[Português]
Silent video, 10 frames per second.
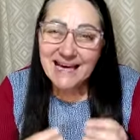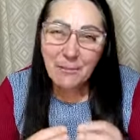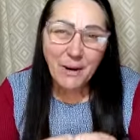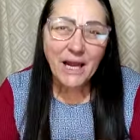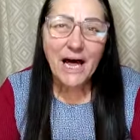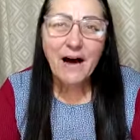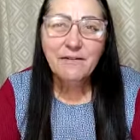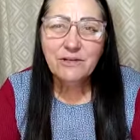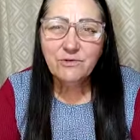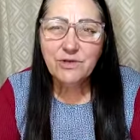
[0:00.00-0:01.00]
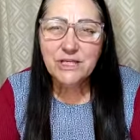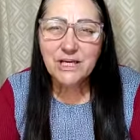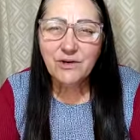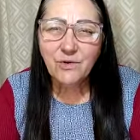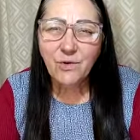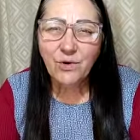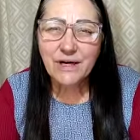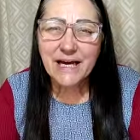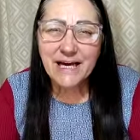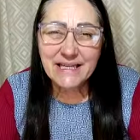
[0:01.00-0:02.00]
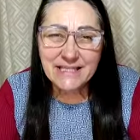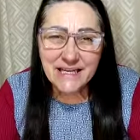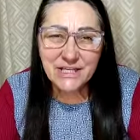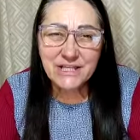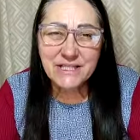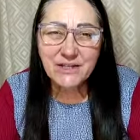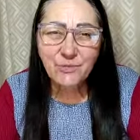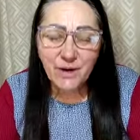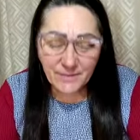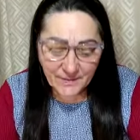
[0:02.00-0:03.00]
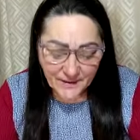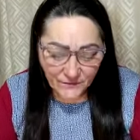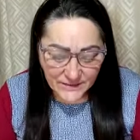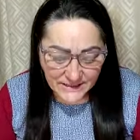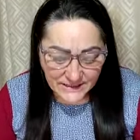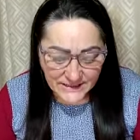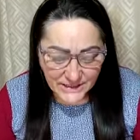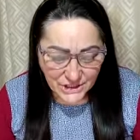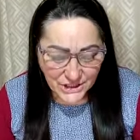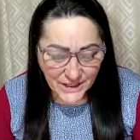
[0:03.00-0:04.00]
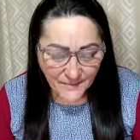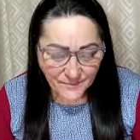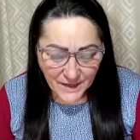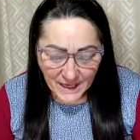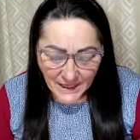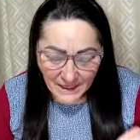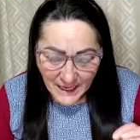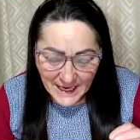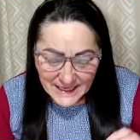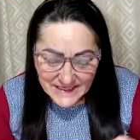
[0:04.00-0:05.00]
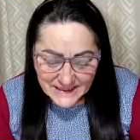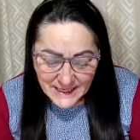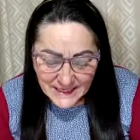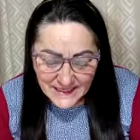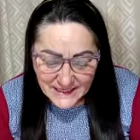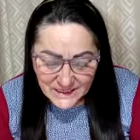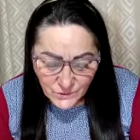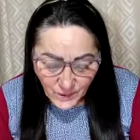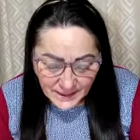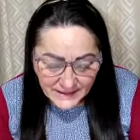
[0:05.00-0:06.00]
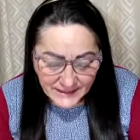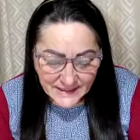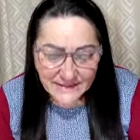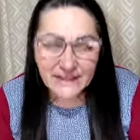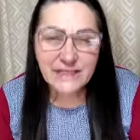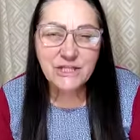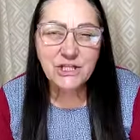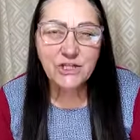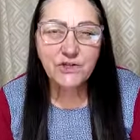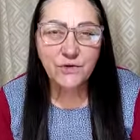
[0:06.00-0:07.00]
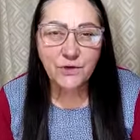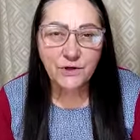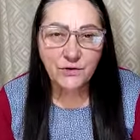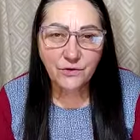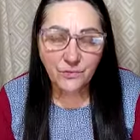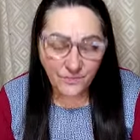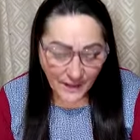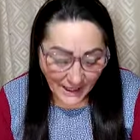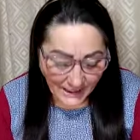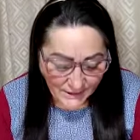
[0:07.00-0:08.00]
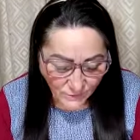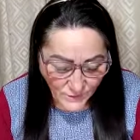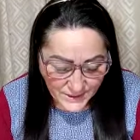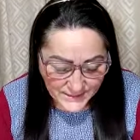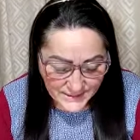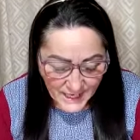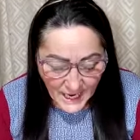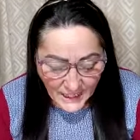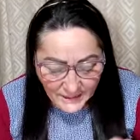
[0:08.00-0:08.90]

E a palavra do Senhor, ela está dizendo para mim e para você nesse dia lá em Isaías 43, 18. Aleluias!